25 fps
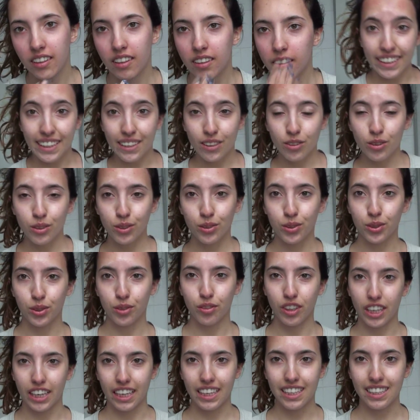Wenn ihr nun
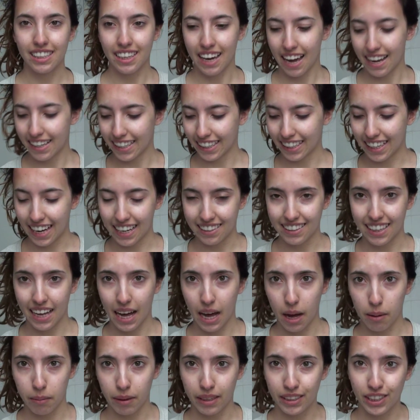so wie ich an der Kasse
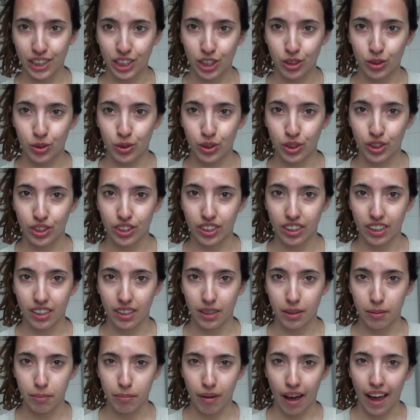arbeitet und
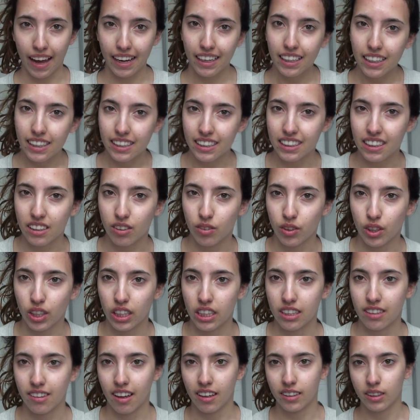ähm, eigentlich nicht
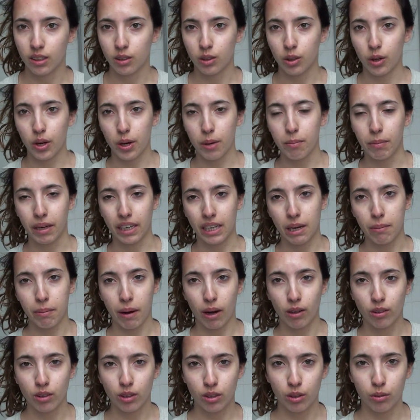wirklich Zeit habt, euer Make-up
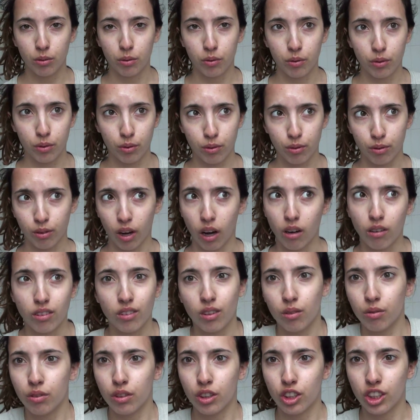
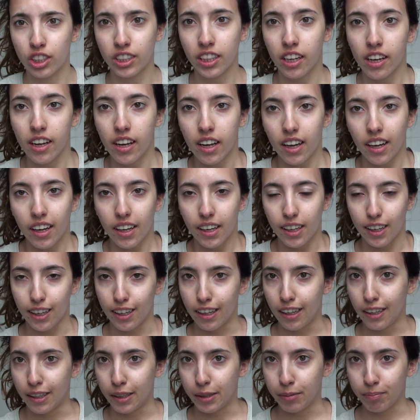aufzufrischen,
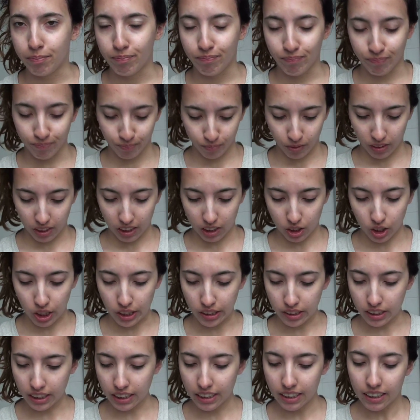ähm,
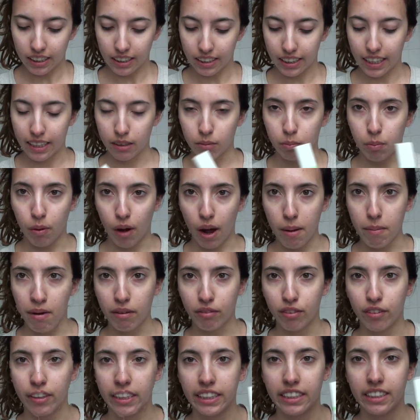könnt ihr einen Primer
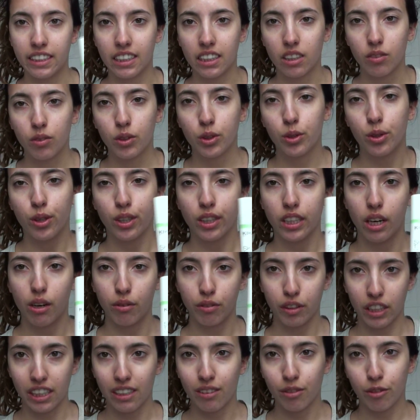verwenden. Ich würde euch
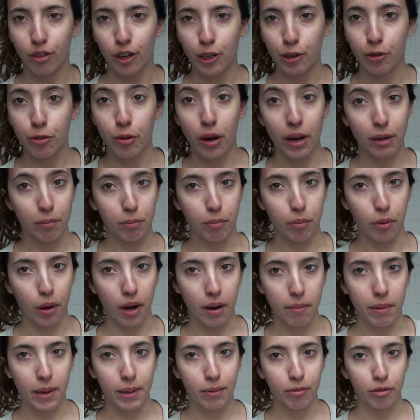auf jeden Fall nur einen
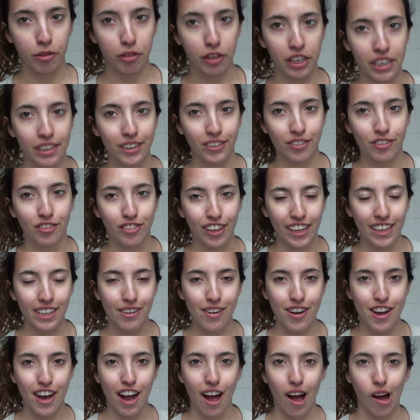Primer empfehlen, wenn
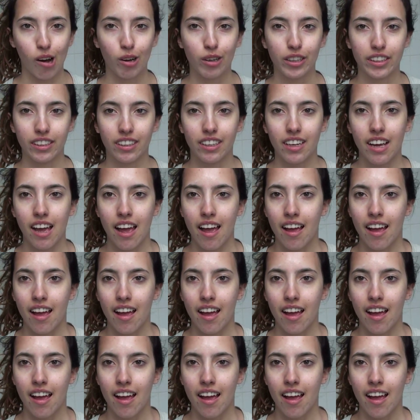eure Haut